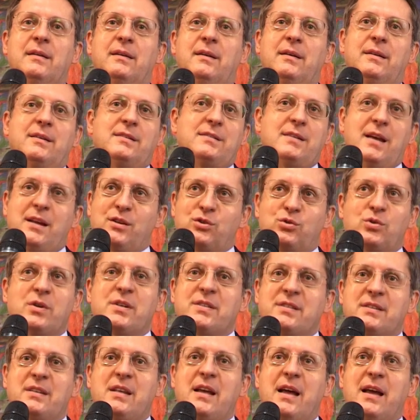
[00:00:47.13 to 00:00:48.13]
in senso
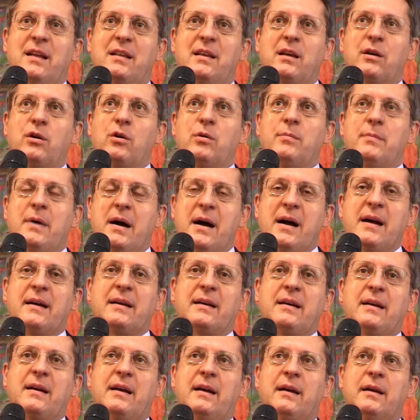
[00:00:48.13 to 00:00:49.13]
estetico ma
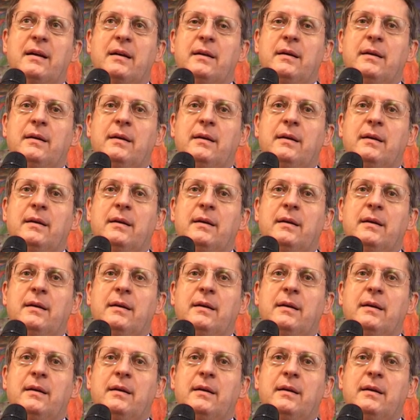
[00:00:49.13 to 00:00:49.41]
anche